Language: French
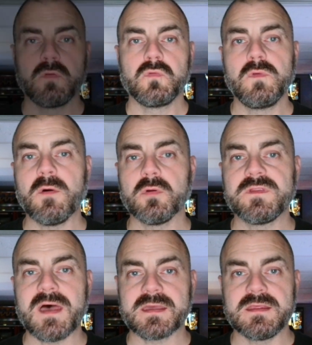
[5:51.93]
Tous les
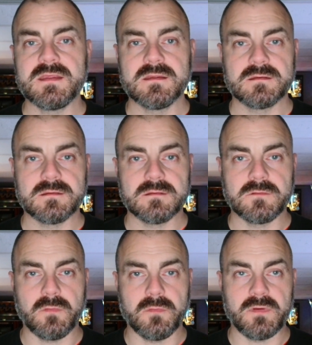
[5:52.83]
Rotary
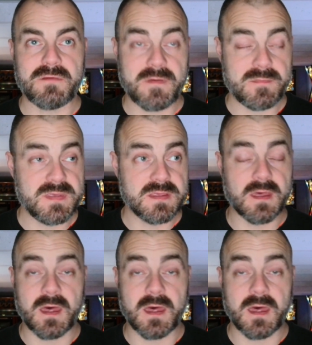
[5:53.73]
de la famille